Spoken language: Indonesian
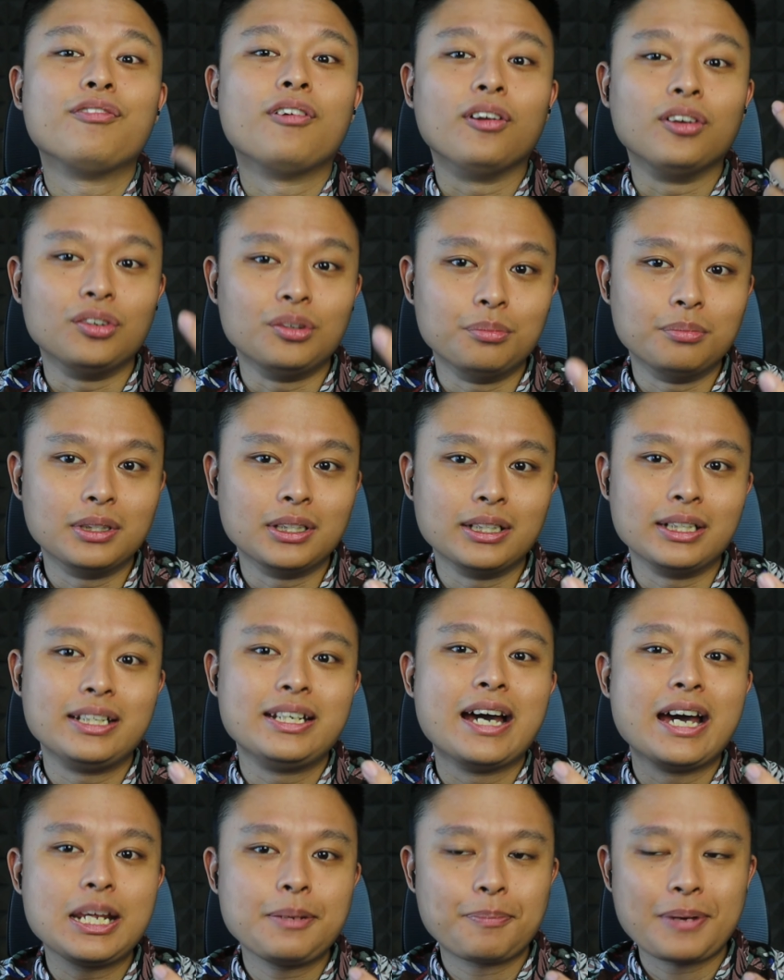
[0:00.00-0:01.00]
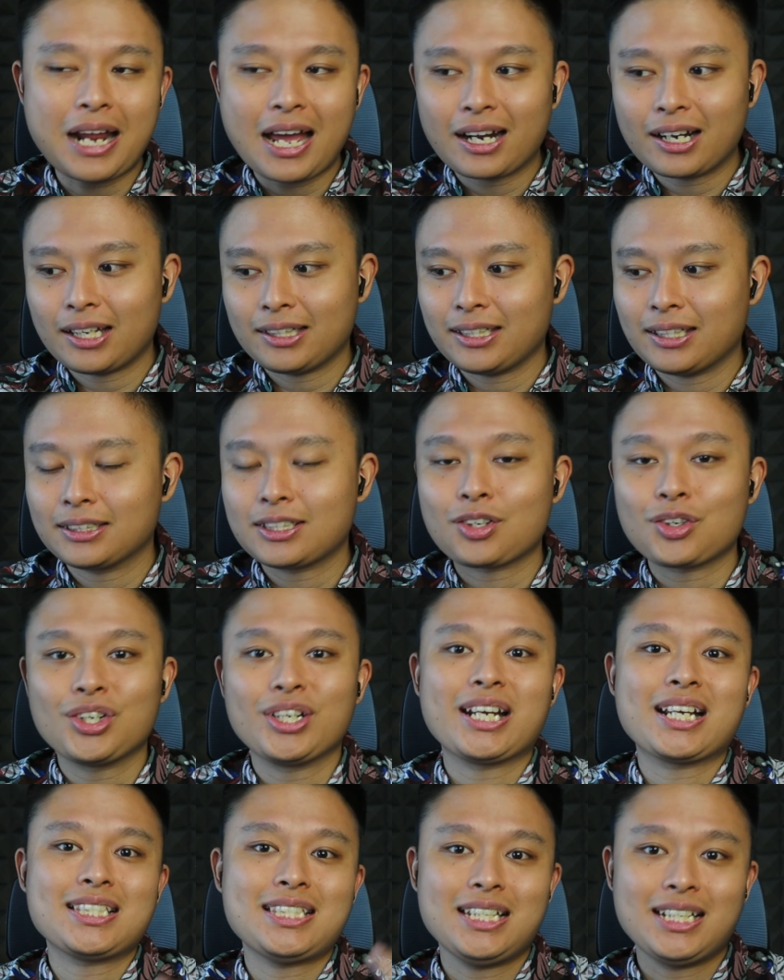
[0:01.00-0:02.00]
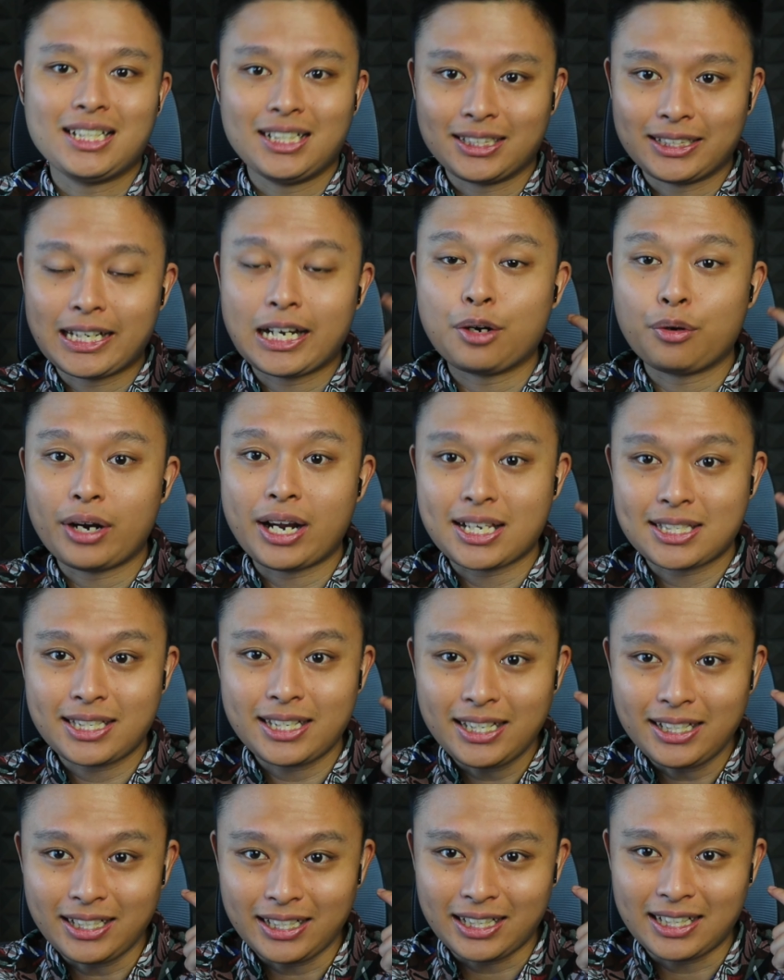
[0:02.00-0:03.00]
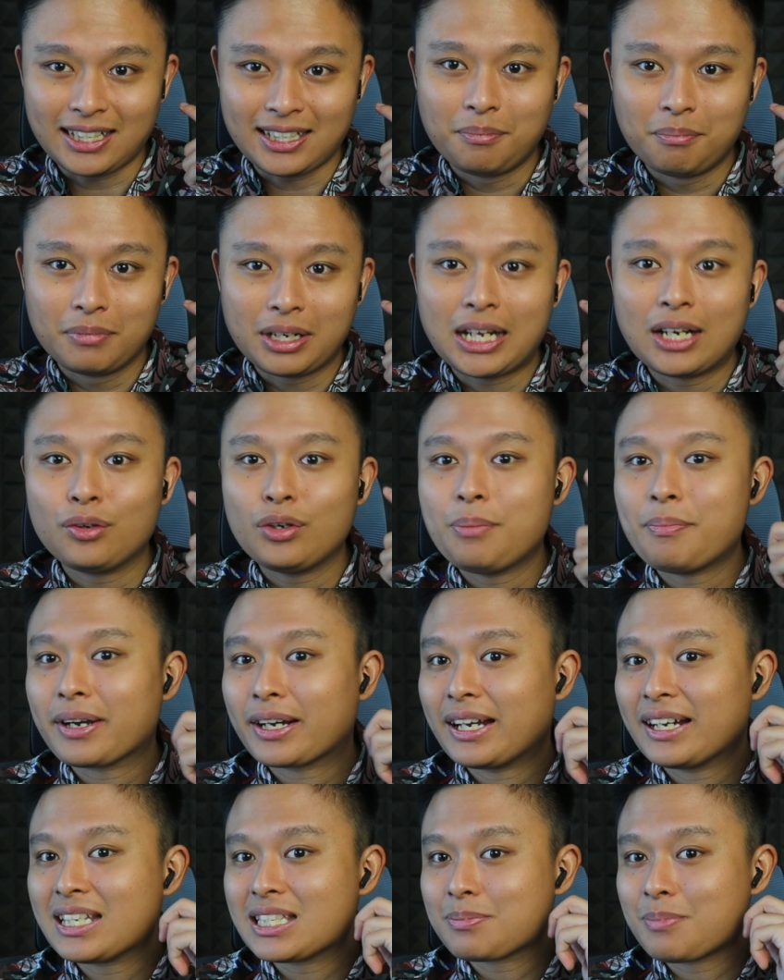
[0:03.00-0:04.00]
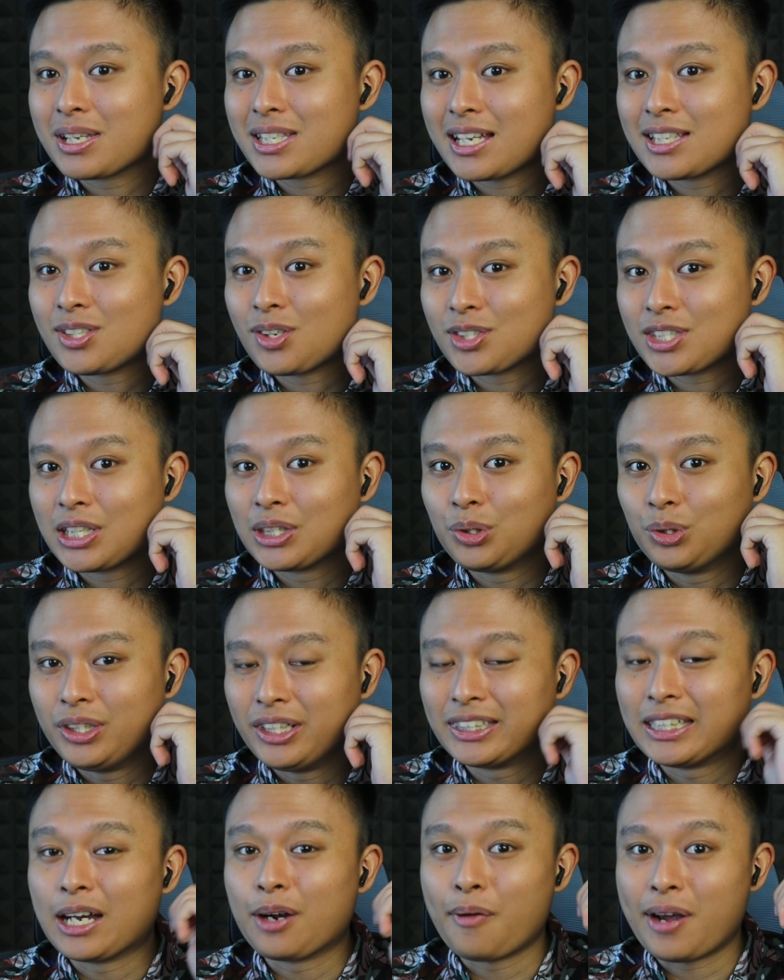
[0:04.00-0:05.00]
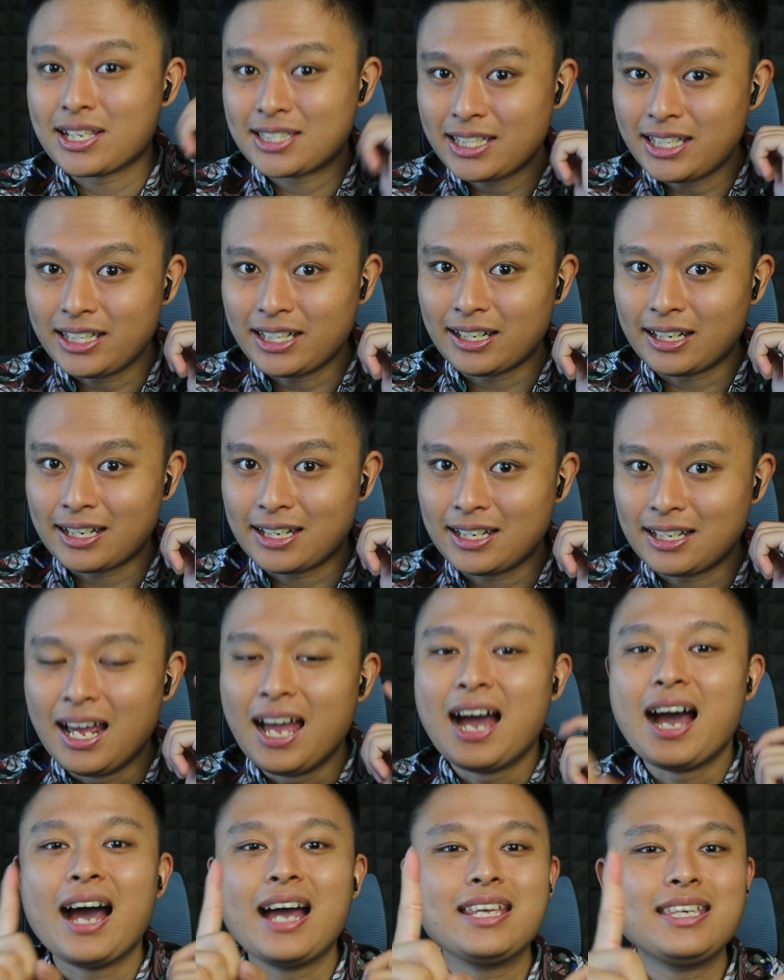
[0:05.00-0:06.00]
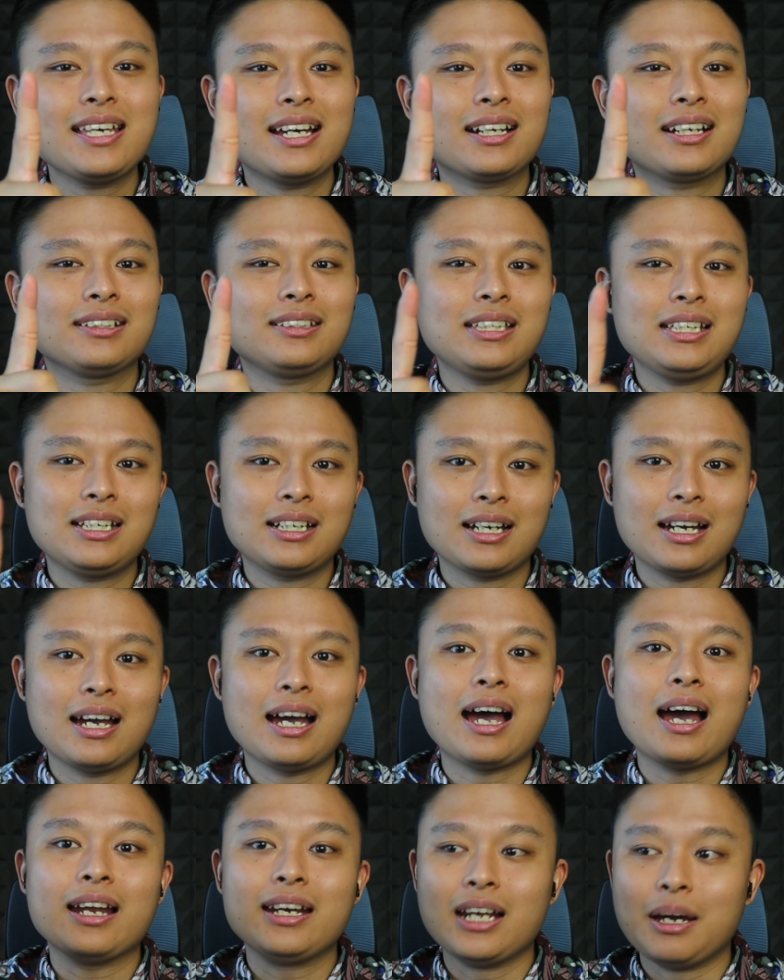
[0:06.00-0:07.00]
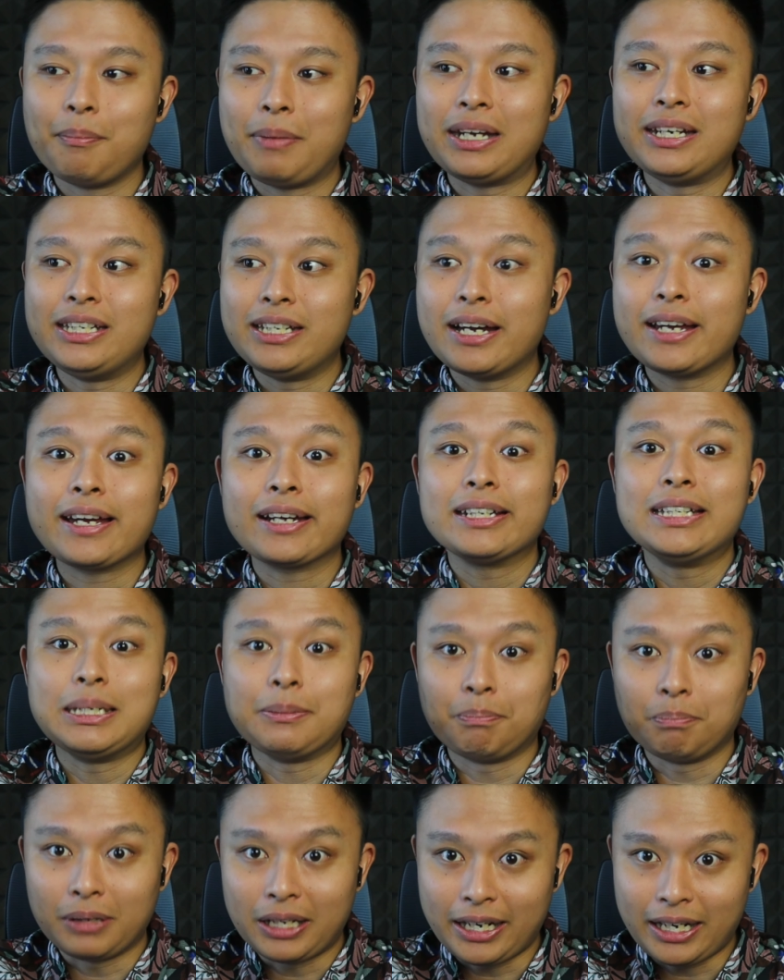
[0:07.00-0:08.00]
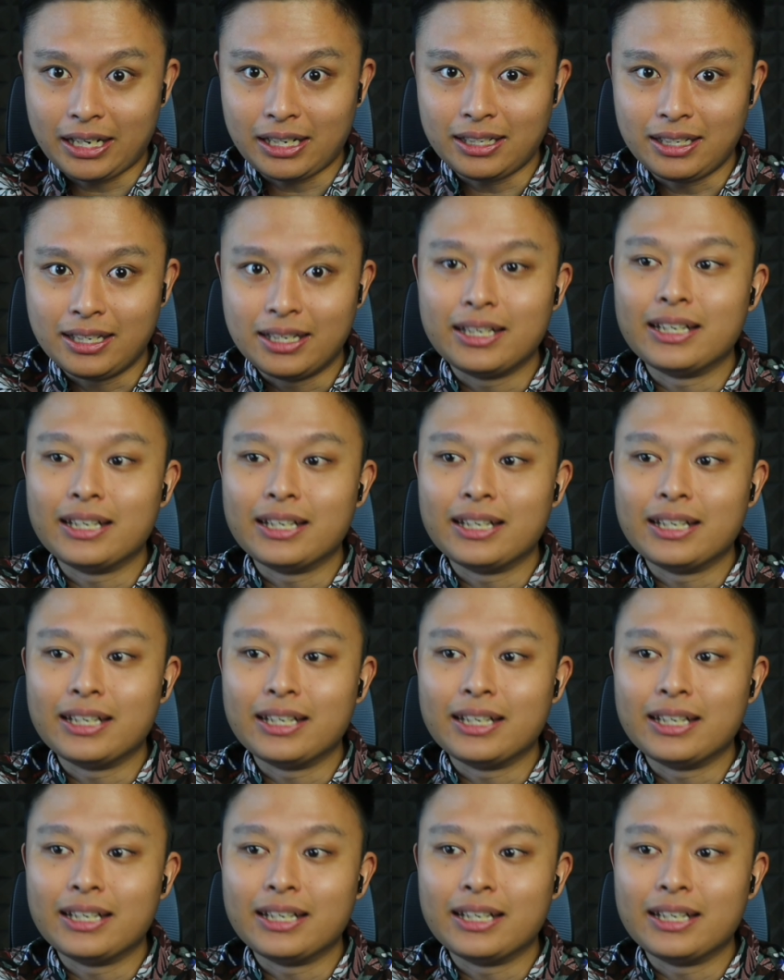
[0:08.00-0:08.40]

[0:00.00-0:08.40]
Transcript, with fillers: volume dari perangkat yang terkoneksi ke TWS ini melalui mekanisme sensor sentuh di TWS ini hanya ketika ada media yang di play